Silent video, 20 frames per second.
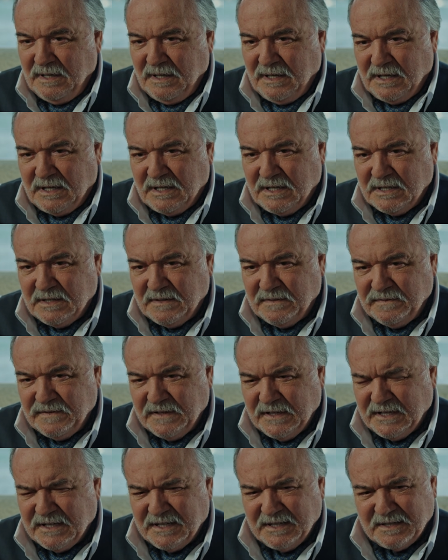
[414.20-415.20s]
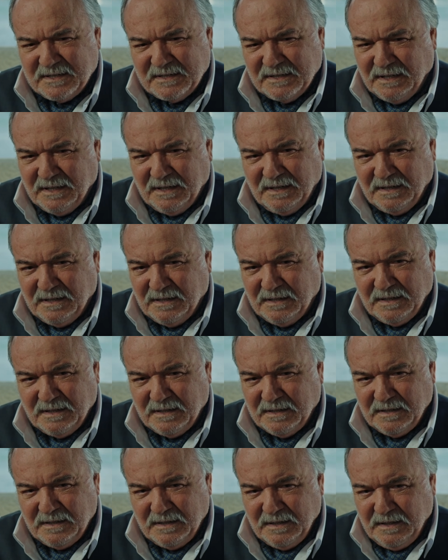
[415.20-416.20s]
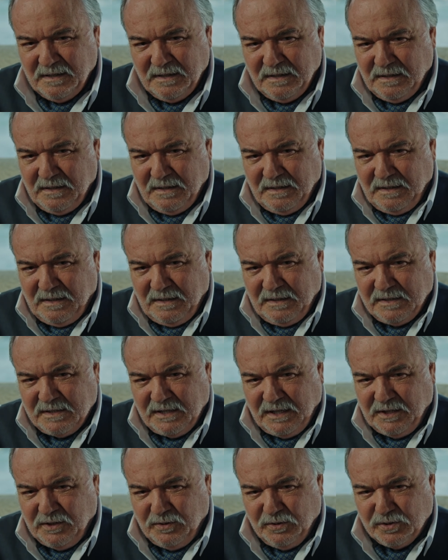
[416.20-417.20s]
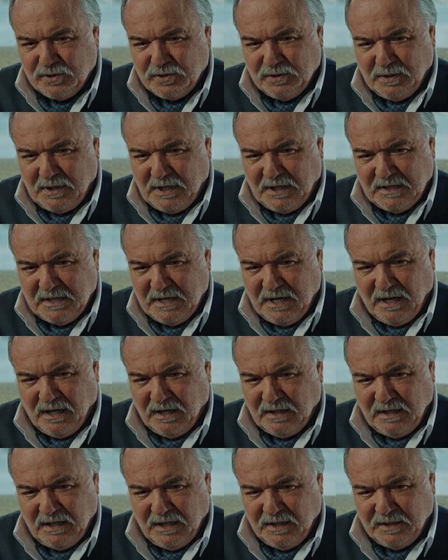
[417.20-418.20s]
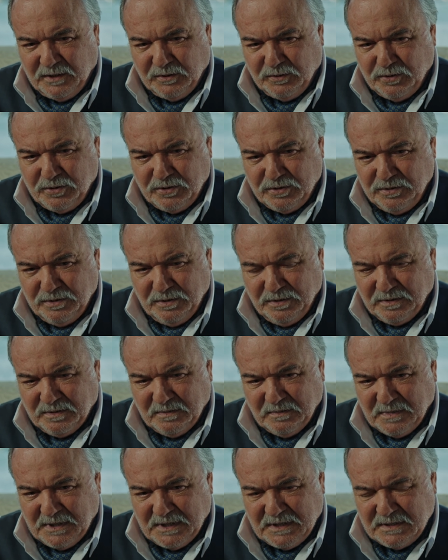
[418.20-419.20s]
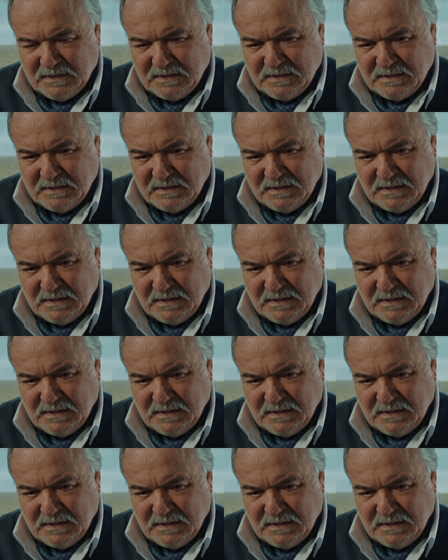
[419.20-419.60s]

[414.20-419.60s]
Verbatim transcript: Ah Ferit ah. Senin yüzünden ne hallere düşüyorum ben.